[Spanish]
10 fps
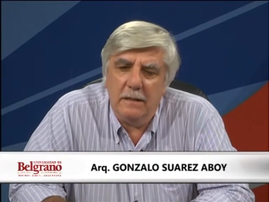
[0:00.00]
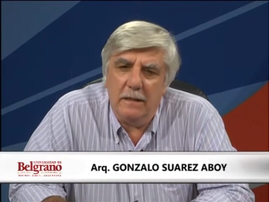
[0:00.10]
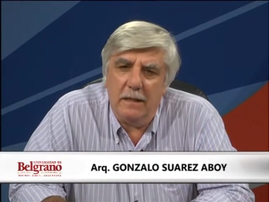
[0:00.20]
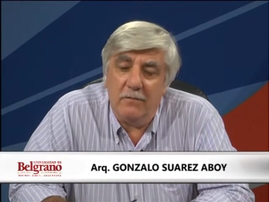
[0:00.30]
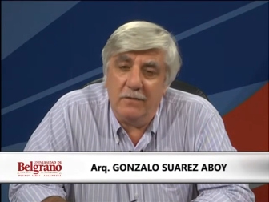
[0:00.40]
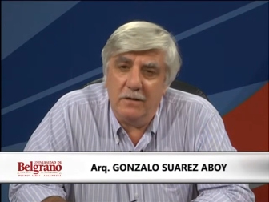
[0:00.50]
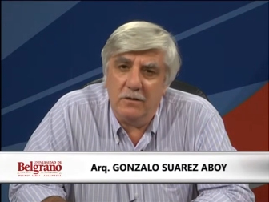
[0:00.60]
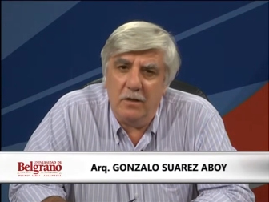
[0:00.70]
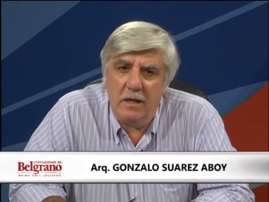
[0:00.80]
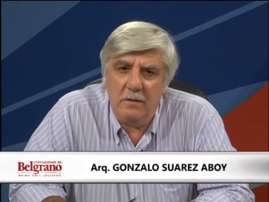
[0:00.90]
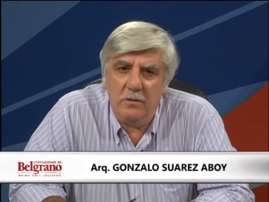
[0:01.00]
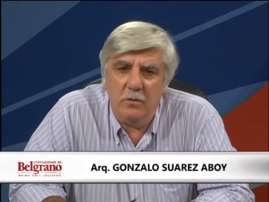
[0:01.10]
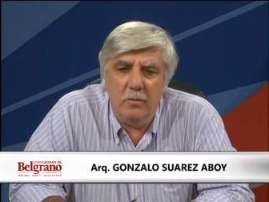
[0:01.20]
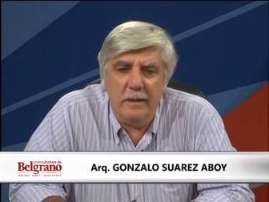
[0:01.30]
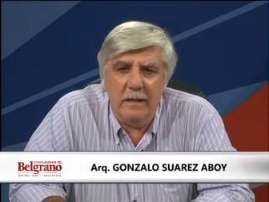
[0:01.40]
y reflexionar
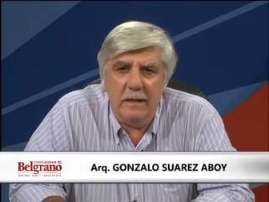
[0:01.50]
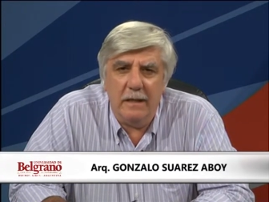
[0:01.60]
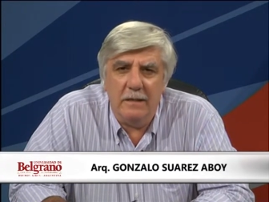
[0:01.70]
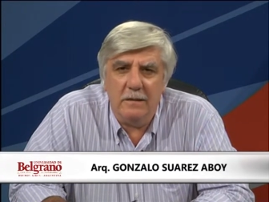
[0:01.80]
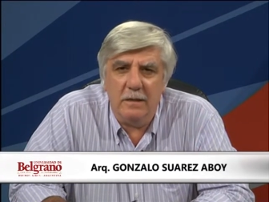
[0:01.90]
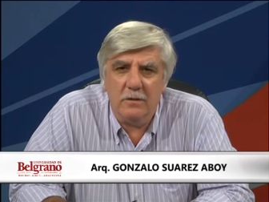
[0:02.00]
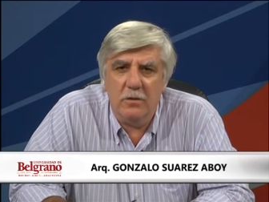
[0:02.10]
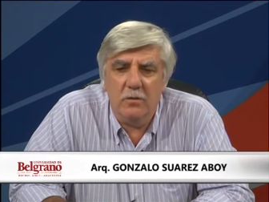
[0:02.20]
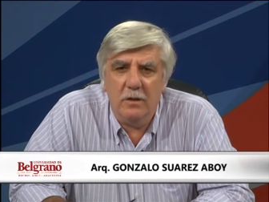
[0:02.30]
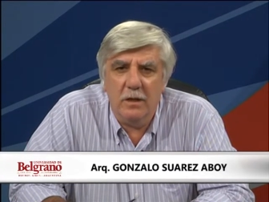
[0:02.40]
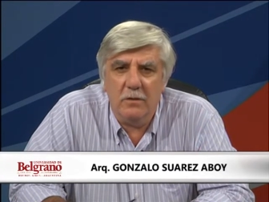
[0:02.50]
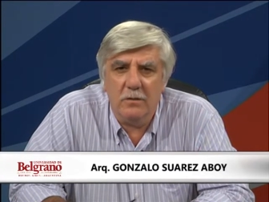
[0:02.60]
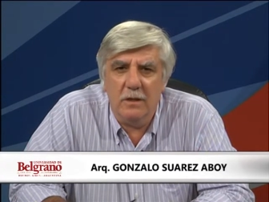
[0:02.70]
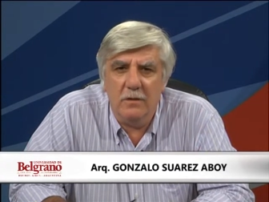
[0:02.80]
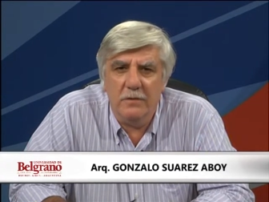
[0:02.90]
sobre la inserción de
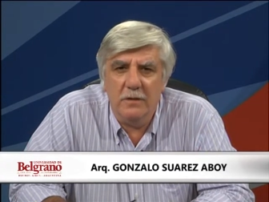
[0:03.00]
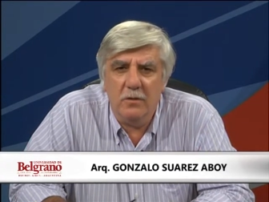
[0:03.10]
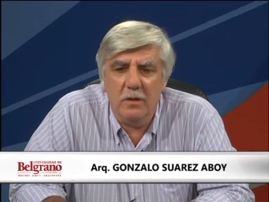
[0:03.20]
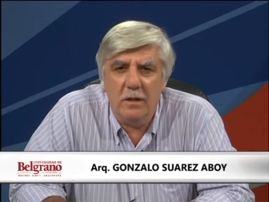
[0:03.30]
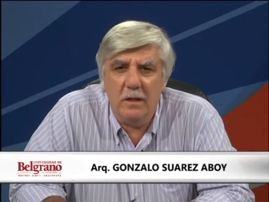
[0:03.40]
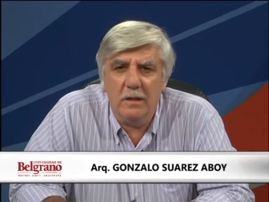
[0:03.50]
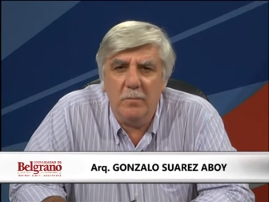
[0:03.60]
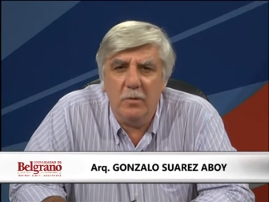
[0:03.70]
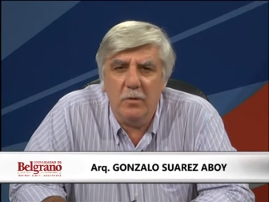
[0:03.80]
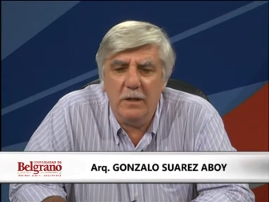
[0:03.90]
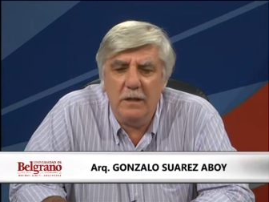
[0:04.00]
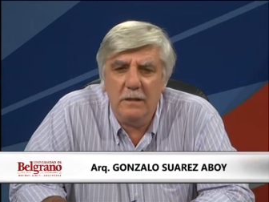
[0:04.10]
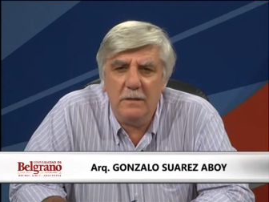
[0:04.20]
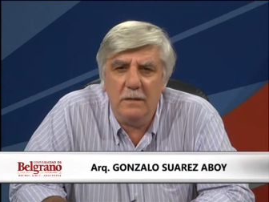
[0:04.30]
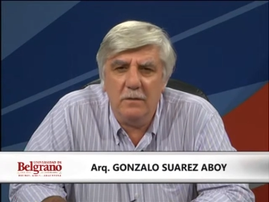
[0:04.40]
estos edificios, de estas
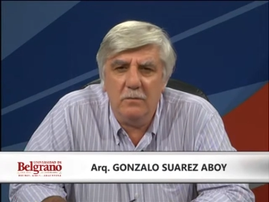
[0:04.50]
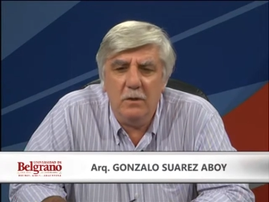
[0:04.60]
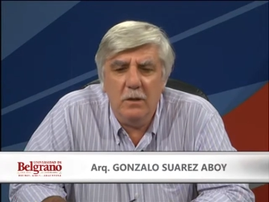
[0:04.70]
tipologías en,